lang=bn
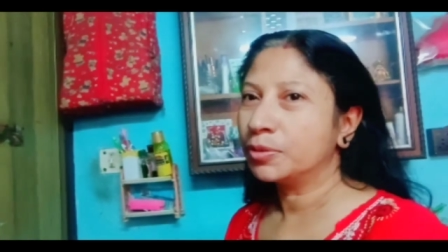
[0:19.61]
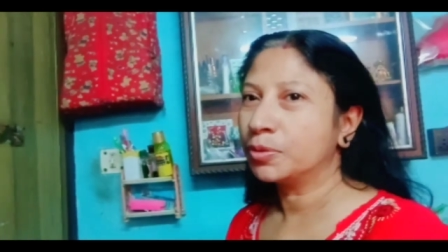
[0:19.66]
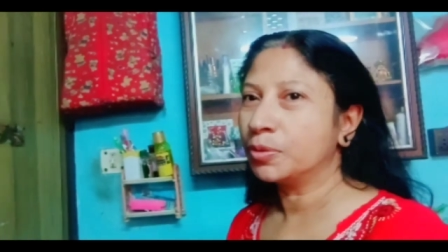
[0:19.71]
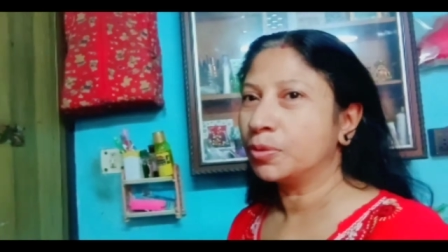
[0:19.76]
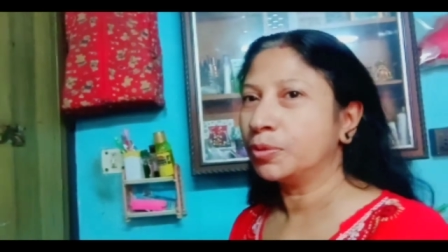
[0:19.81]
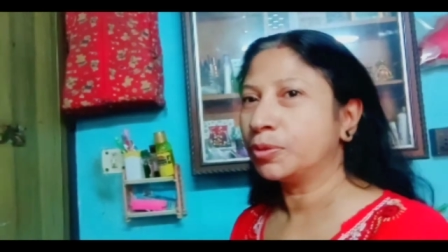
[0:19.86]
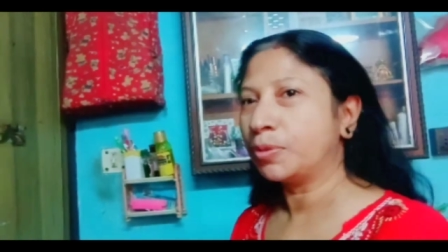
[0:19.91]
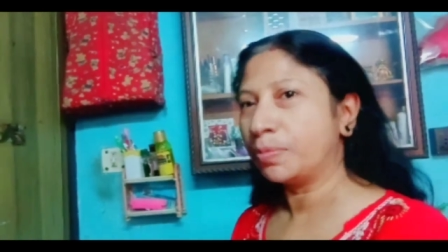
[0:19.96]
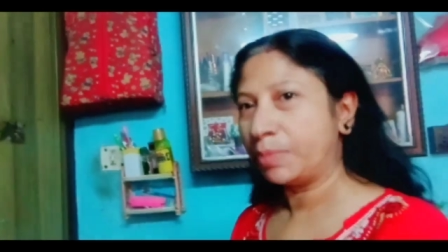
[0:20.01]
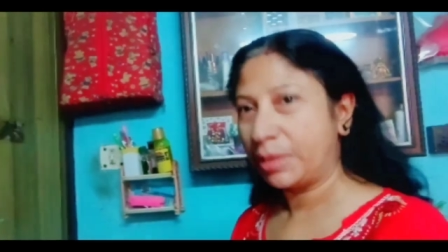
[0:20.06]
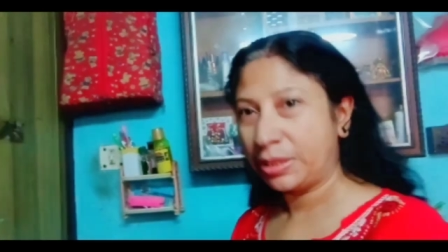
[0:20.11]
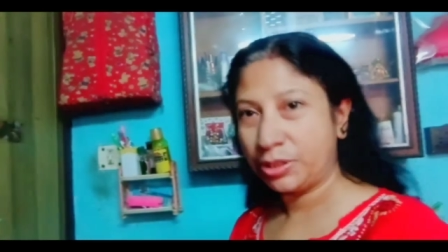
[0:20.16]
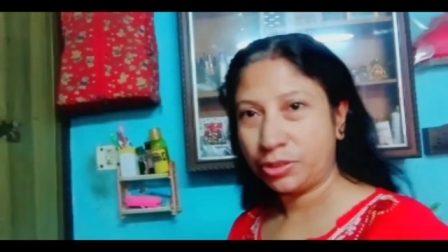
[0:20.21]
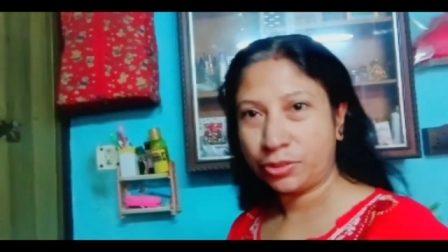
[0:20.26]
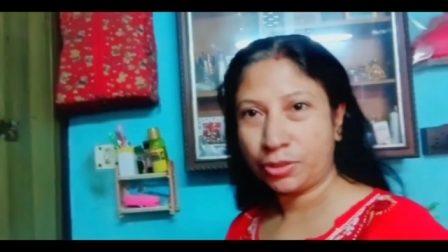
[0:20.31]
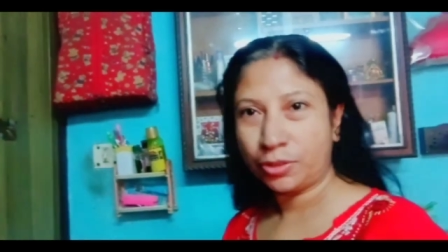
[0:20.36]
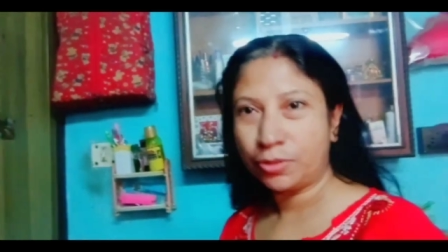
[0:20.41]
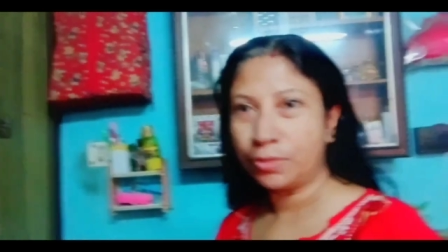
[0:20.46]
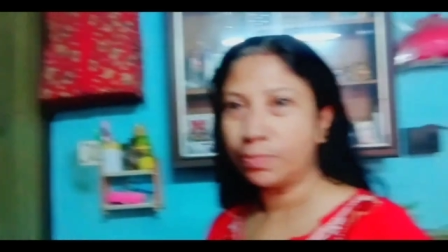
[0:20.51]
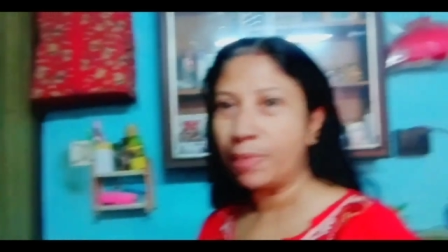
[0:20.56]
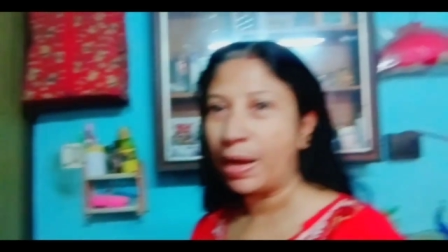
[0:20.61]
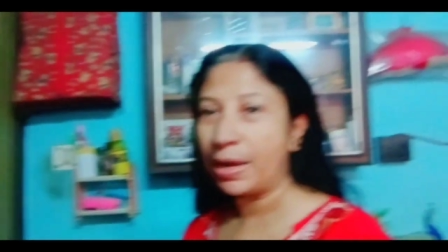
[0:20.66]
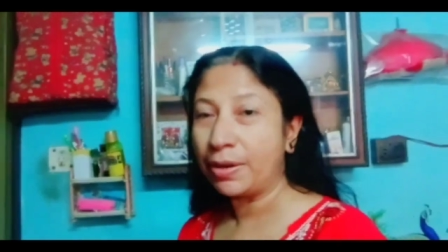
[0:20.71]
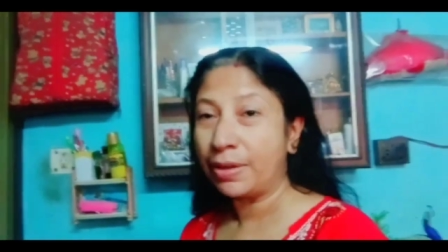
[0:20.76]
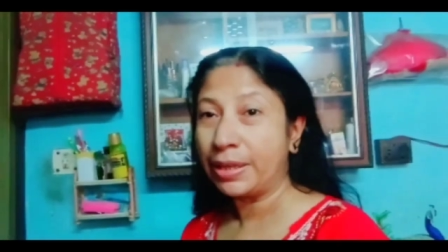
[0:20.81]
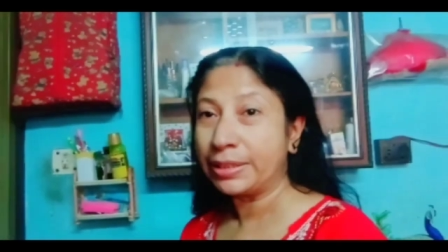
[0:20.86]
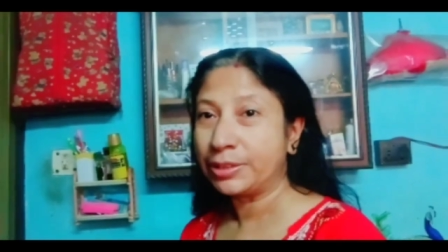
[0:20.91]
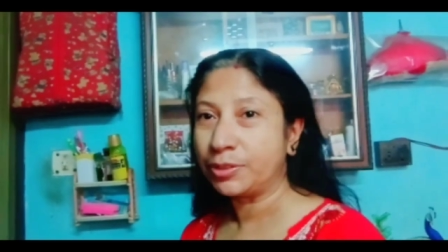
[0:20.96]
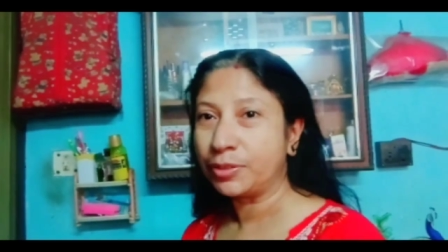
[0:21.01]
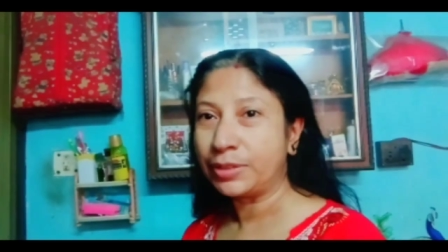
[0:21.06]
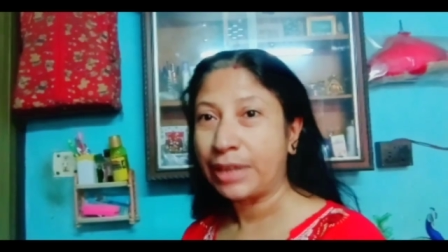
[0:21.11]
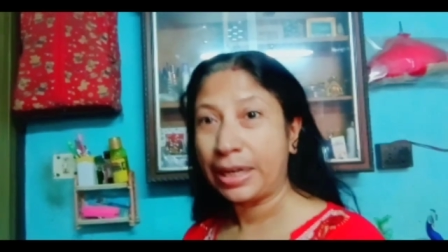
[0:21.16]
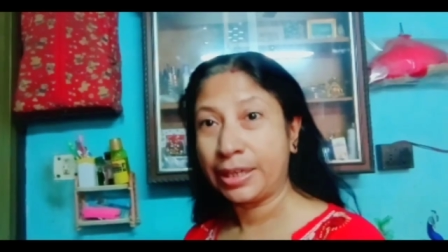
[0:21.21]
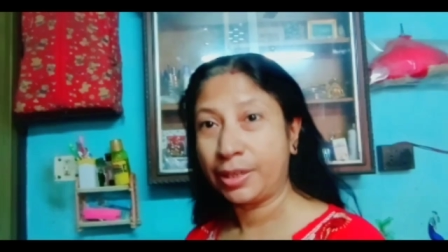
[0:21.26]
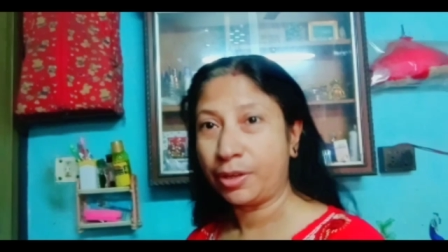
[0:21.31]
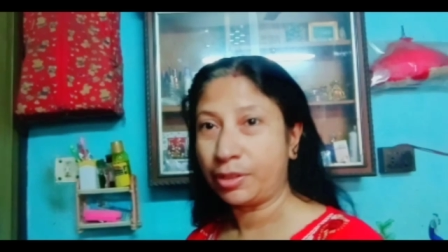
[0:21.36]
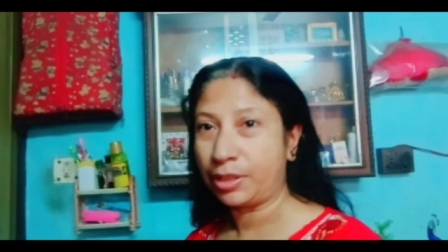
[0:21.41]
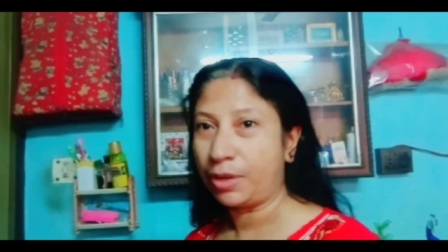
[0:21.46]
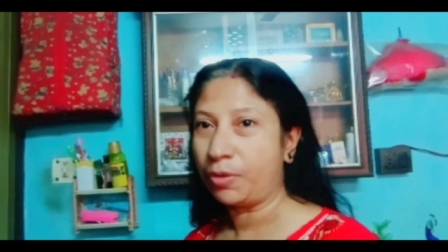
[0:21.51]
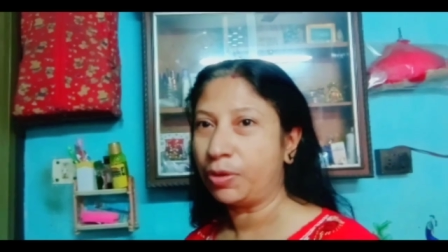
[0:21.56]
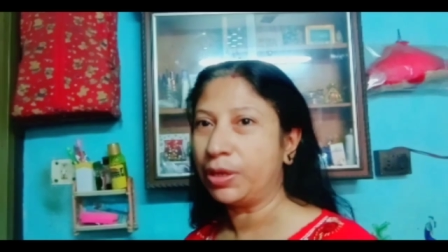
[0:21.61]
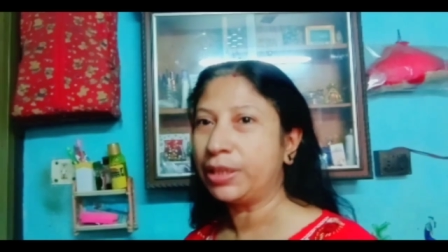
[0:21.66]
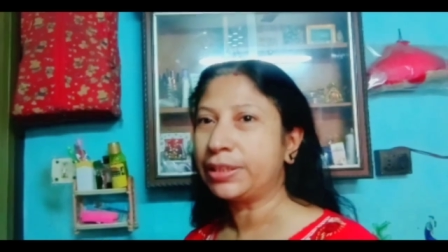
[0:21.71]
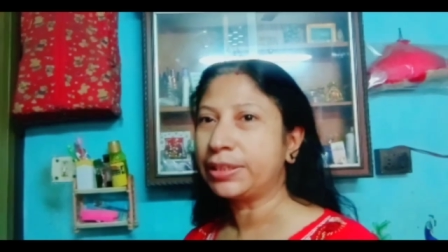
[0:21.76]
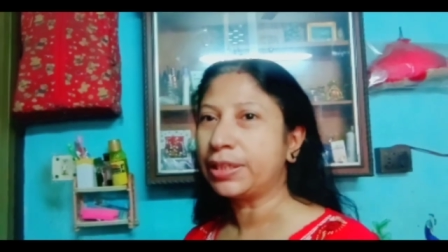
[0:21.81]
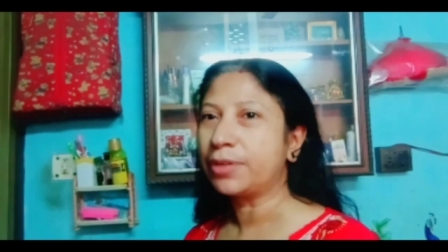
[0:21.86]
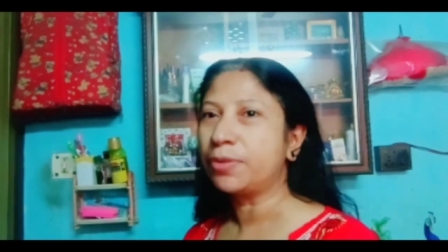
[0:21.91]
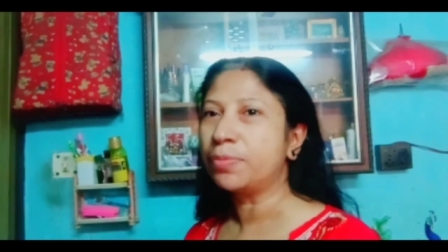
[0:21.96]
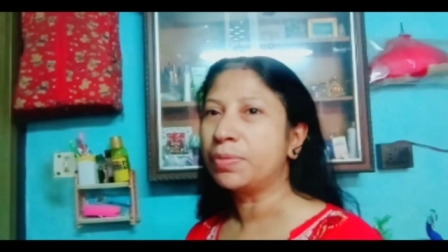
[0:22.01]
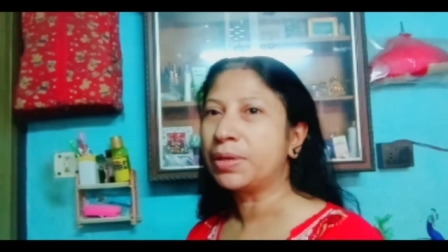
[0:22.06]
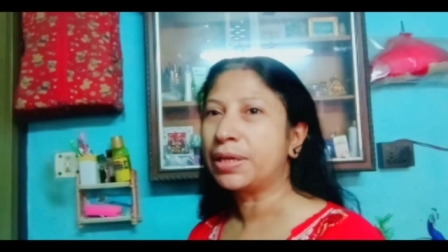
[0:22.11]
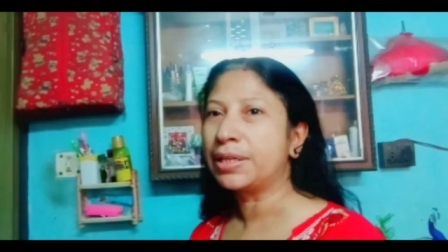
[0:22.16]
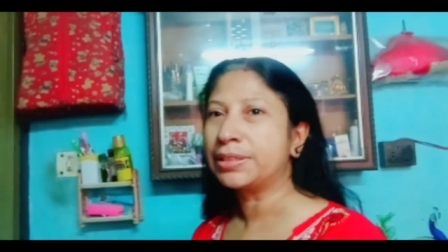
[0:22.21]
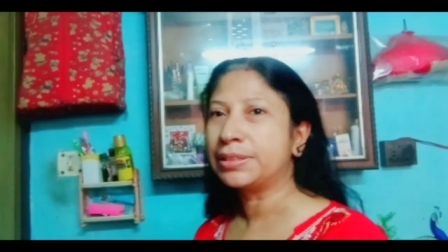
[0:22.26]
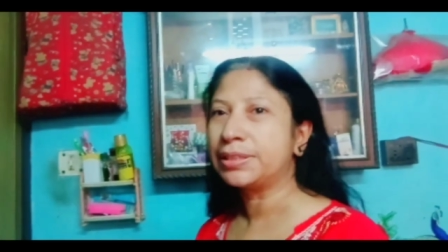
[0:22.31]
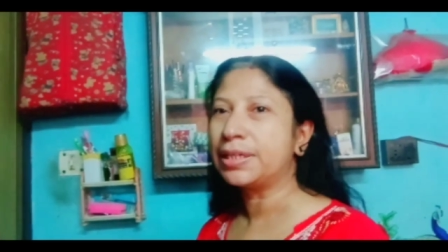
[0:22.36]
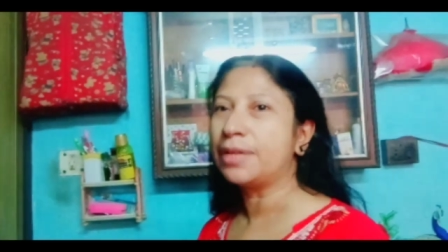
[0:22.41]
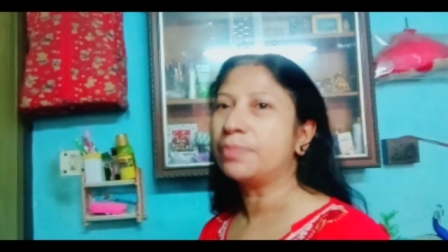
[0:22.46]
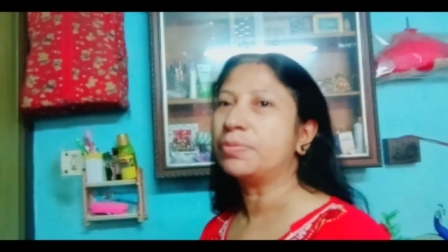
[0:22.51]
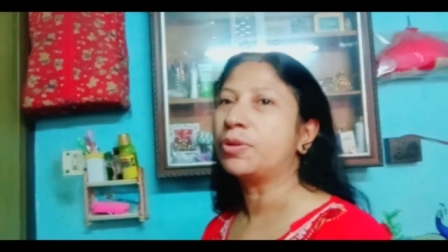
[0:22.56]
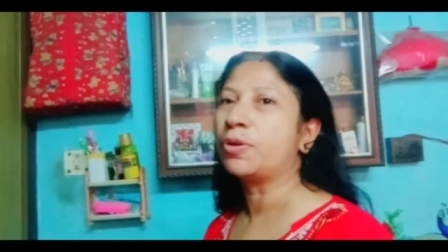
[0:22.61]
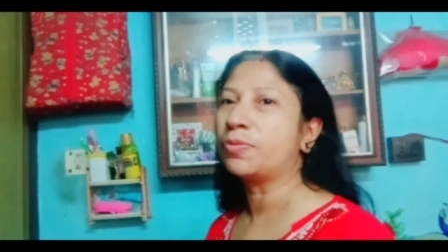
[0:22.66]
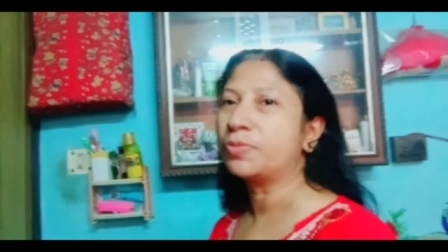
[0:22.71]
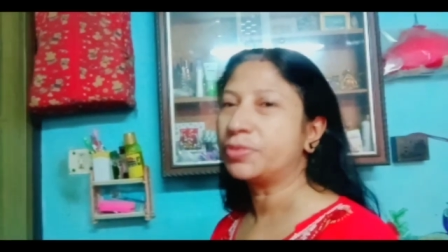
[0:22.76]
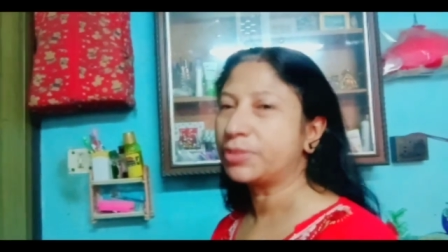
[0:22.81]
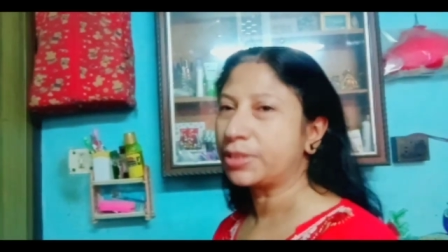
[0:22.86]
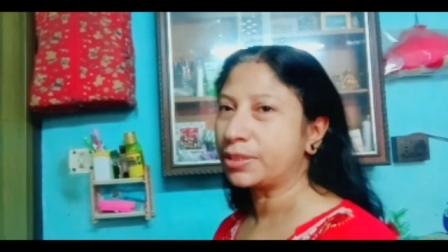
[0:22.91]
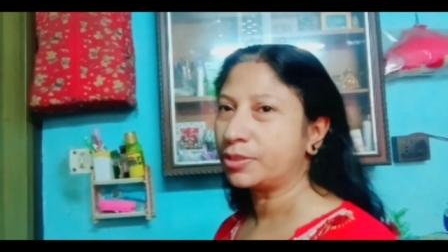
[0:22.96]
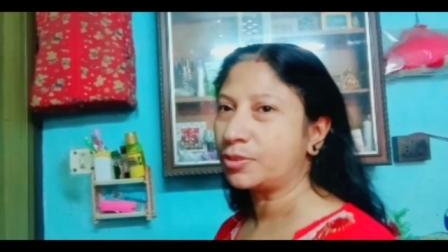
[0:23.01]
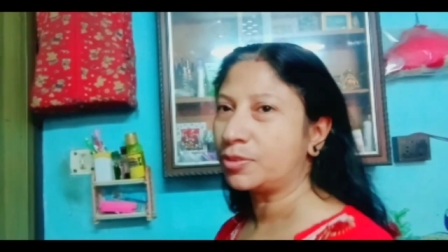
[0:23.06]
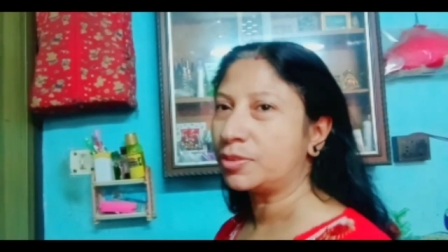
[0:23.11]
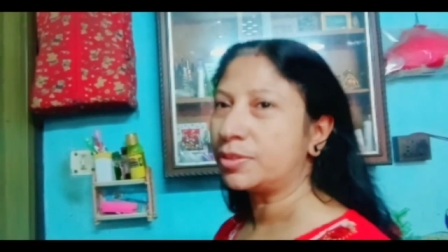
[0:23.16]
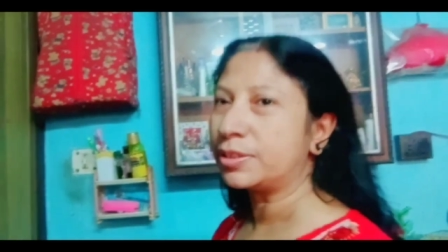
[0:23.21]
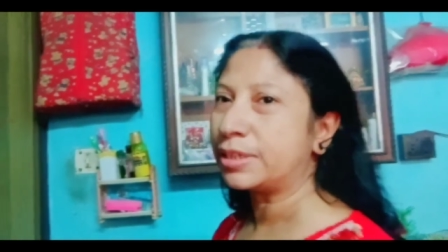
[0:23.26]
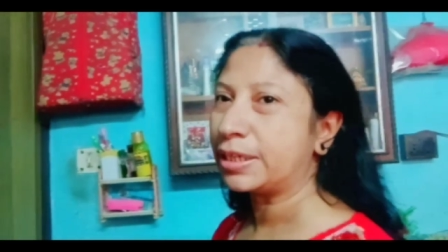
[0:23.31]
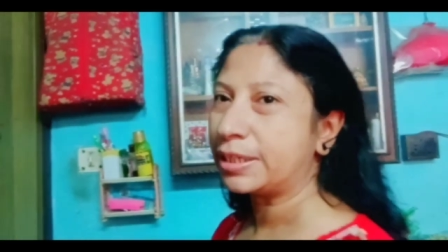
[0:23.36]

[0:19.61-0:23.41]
তো তোমরা নিশ্চয়ই খুব ভালো আছো ঠান্ডাটা অনেকটা কমে গেছে আমি অফিসের জন্য